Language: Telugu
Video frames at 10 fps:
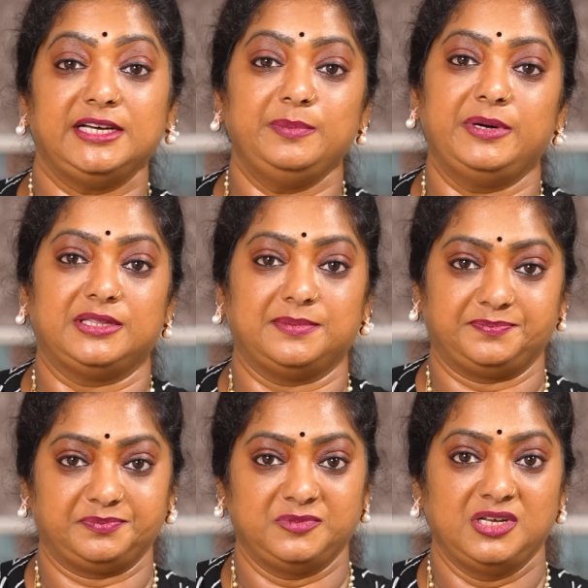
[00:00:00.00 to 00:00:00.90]
సెకండ్ పెడతాం
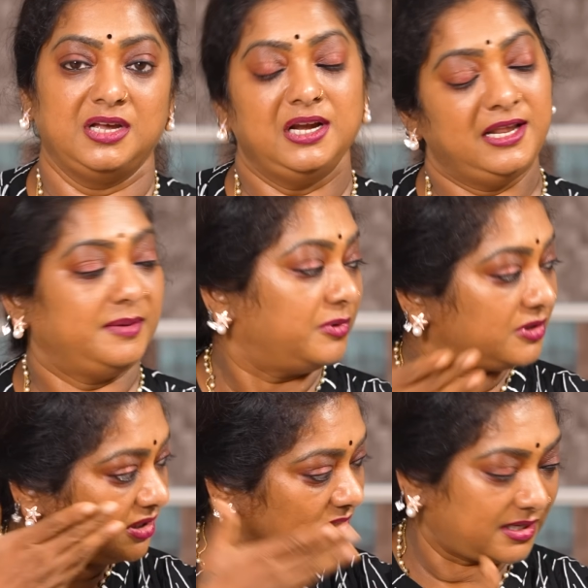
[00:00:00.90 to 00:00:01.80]

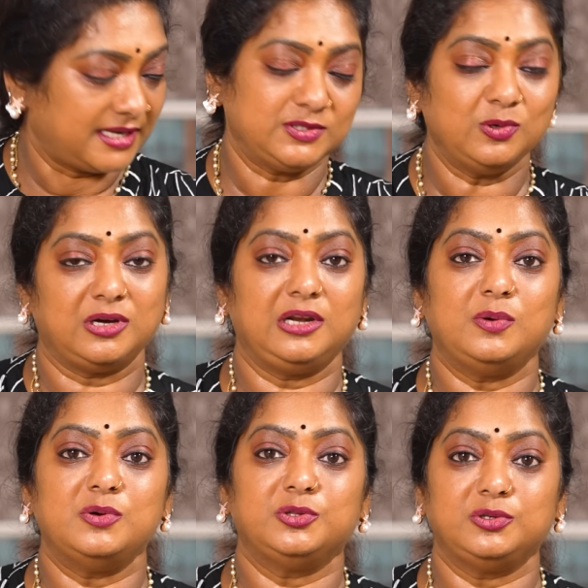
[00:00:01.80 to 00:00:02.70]
లేకపోతే రైస్ కుక్కర్లో
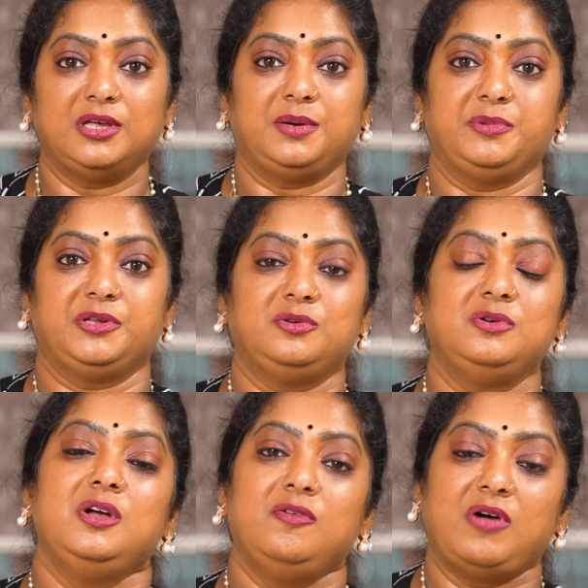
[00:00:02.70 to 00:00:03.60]
వండుతున్నారు మీరు
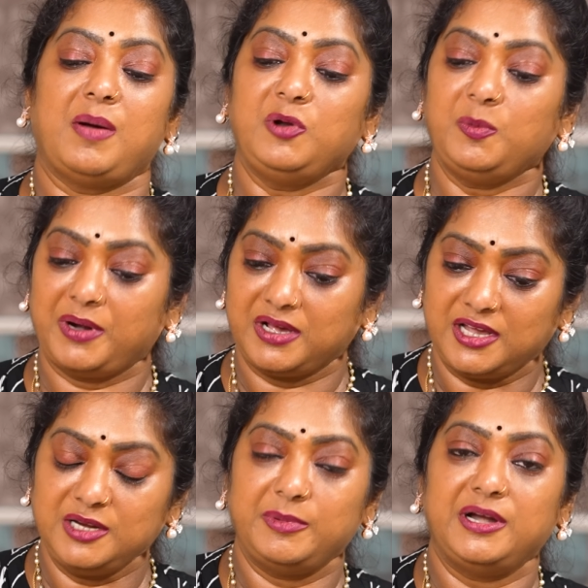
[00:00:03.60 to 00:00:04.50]
వాములో
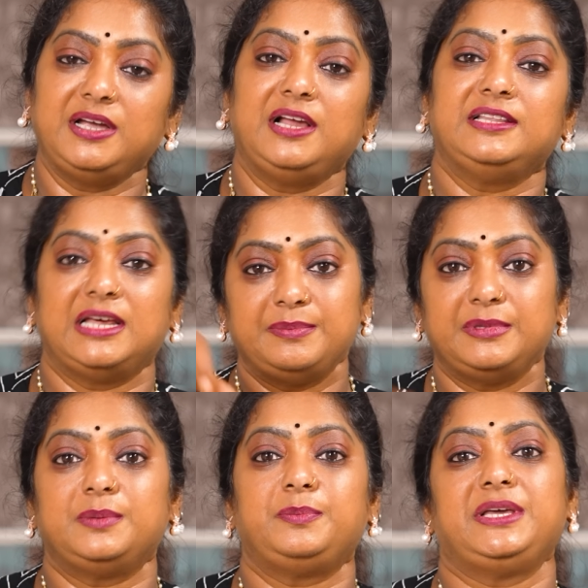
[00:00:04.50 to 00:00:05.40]
పడగానే బెండకాయలు దాని
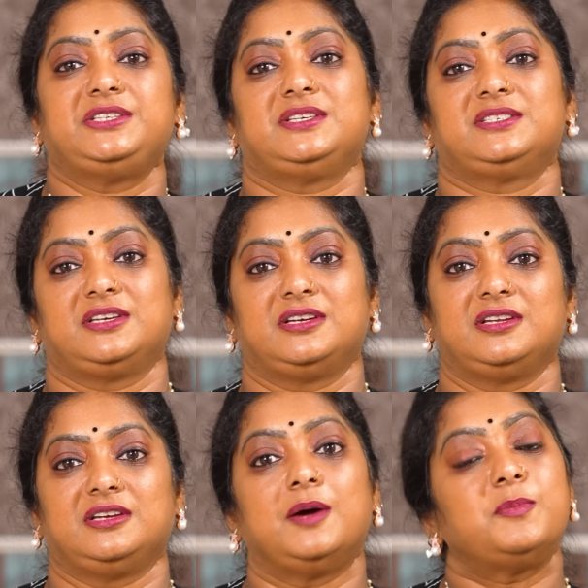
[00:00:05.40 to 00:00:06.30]
మీద
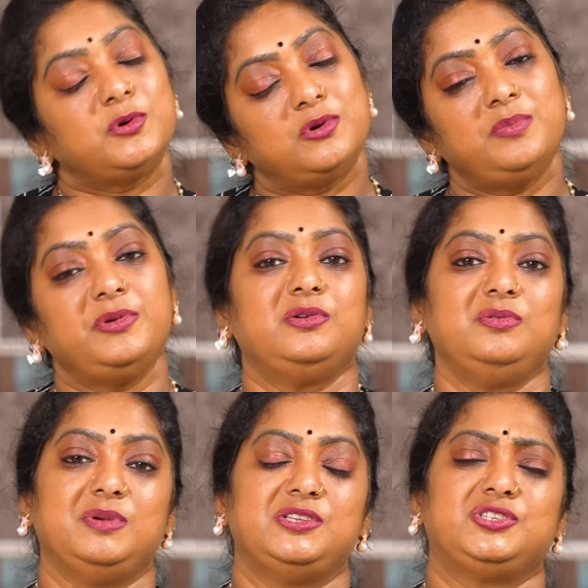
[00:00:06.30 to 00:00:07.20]
పేర్చేసేయండి అప్పుడు కూడా మీకు
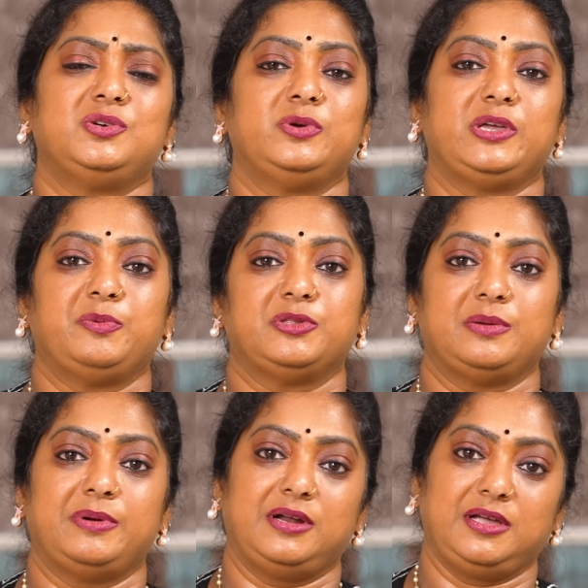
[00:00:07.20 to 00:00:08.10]
మంచిగా
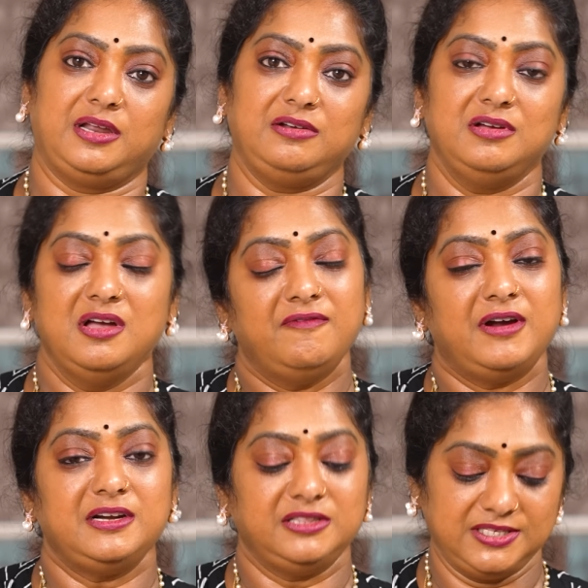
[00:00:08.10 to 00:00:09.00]
ఉడికిపోతాయి బెండకాయలు
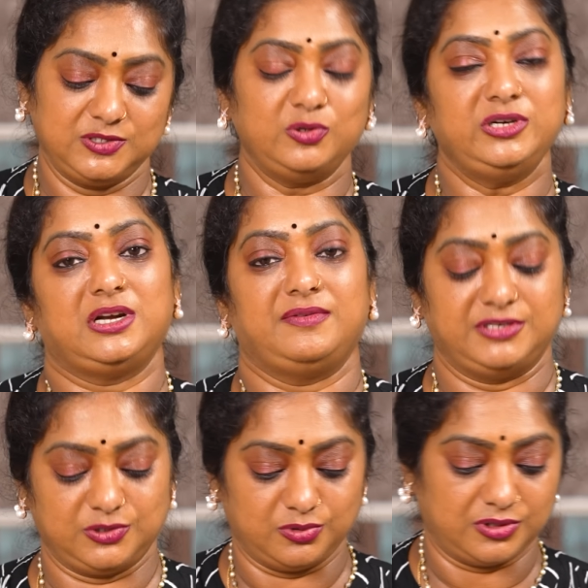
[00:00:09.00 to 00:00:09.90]
వాటిని తీసుకొని ఇట్లా
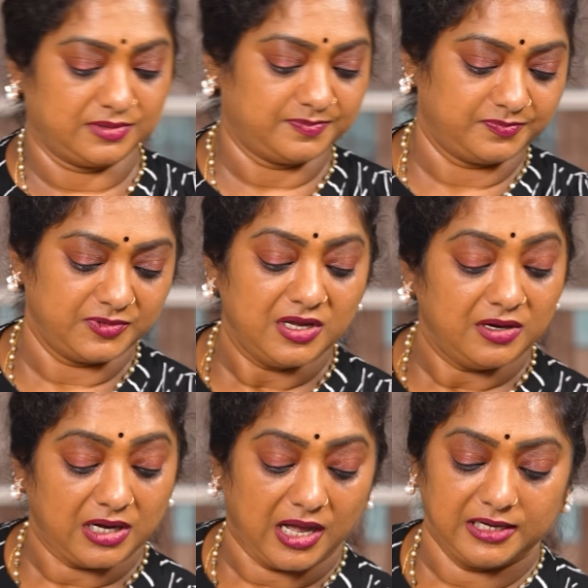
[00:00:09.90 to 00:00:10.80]
వేసుకోండి
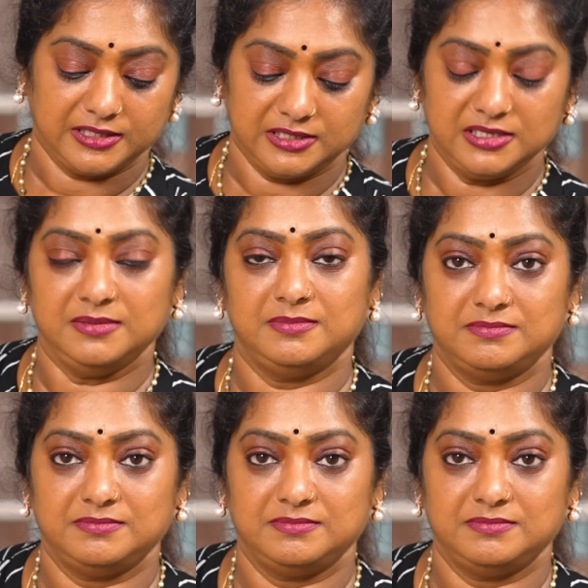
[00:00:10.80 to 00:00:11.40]
కాలింది